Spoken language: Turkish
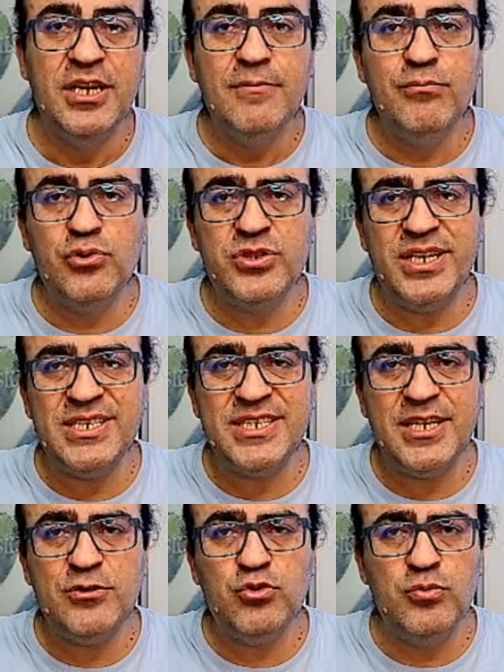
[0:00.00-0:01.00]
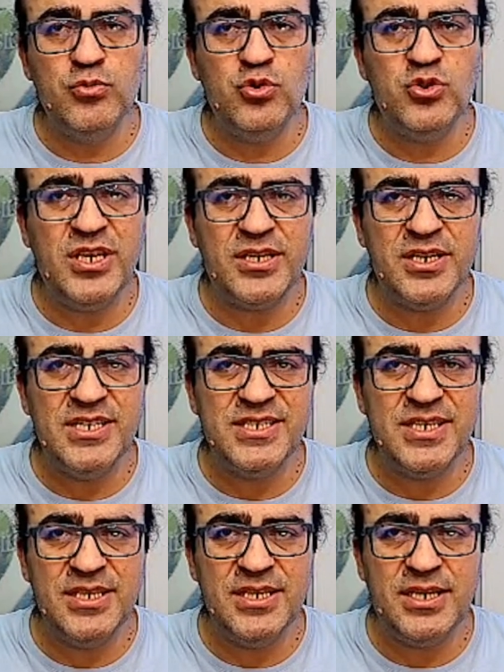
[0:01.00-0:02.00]
Buradaysa dümdüz yanına
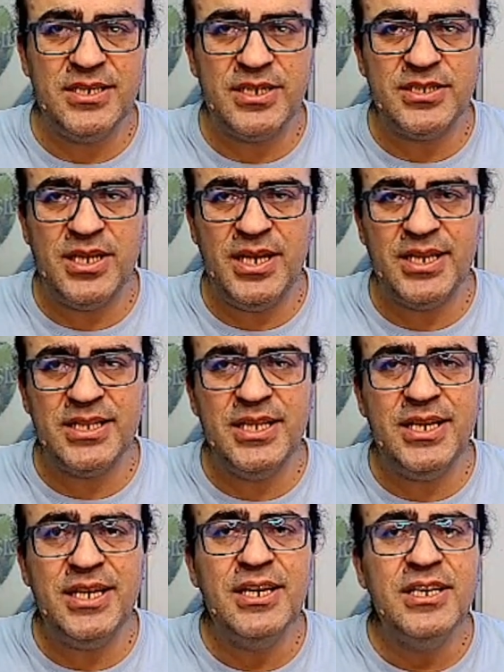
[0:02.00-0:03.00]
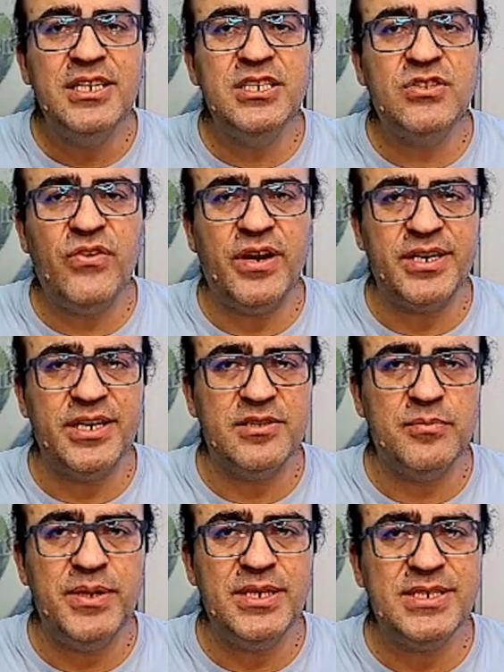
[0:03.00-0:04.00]
istediğin kadar dal ekle. Hiç fark
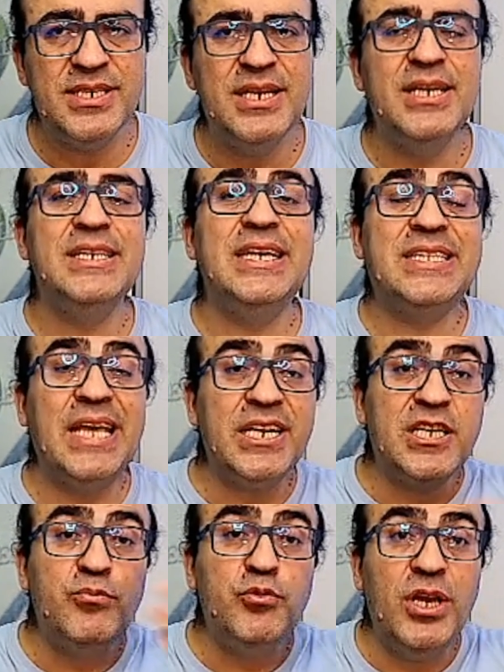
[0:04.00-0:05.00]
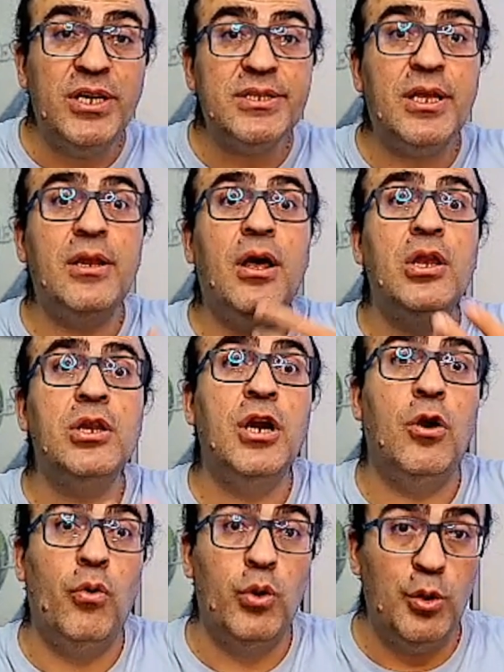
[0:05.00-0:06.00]
etmez. Yeter ki bu yan dal halka
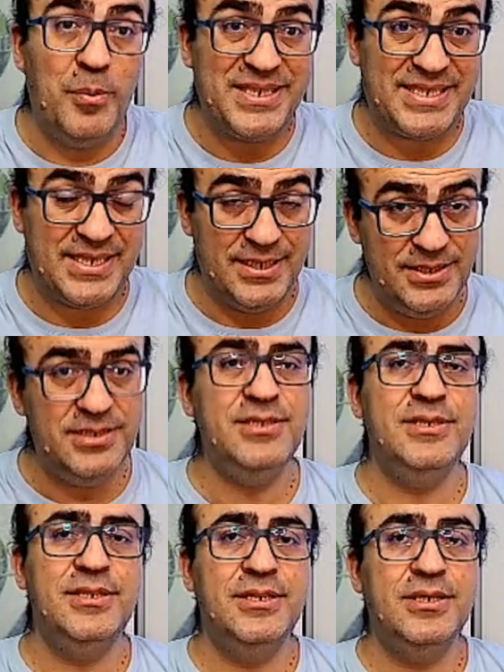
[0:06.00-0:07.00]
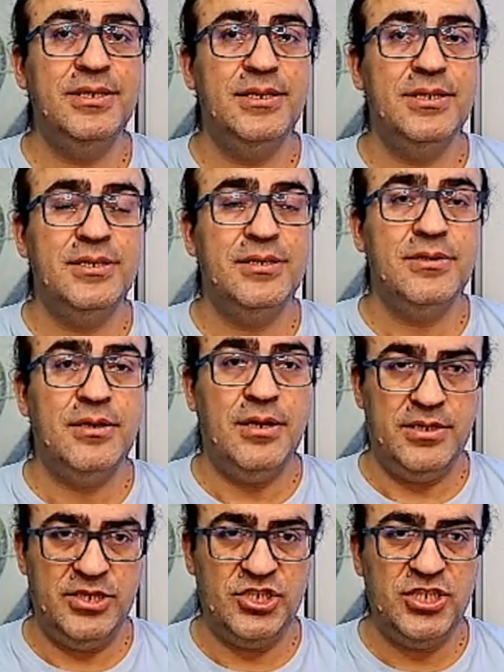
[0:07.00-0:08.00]
olmasın.
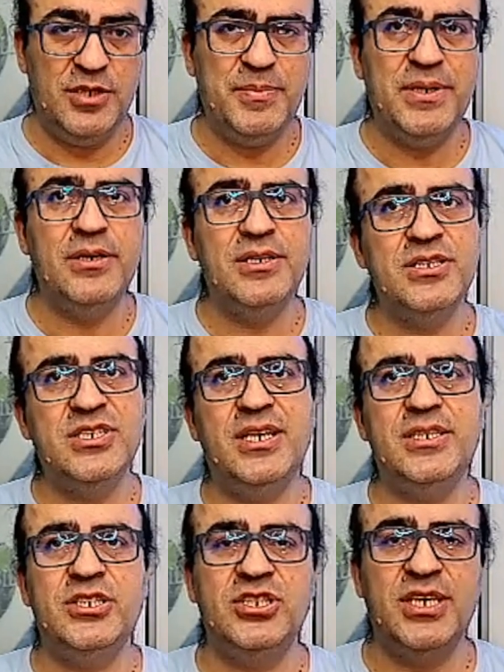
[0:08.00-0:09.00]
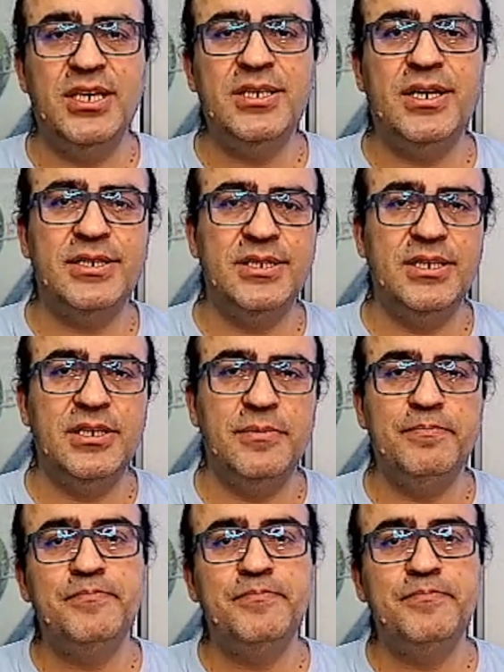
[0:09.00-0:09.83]
Anlaştık mı? CNH2N artı 2.